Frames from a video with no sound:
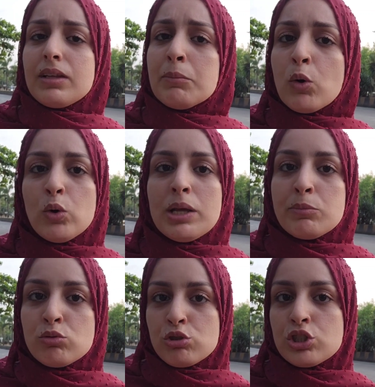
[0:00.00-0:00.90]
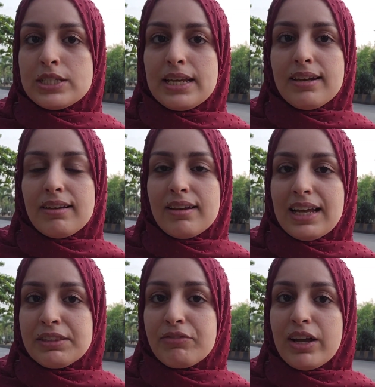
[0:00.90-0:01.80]
نكون مجوج ديال
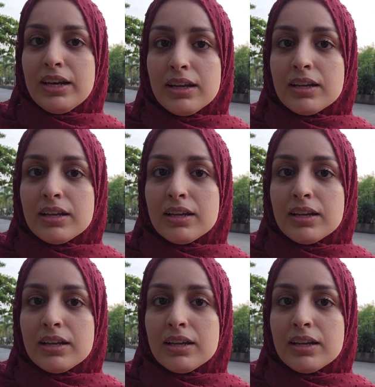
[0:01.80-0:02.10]
الاطفال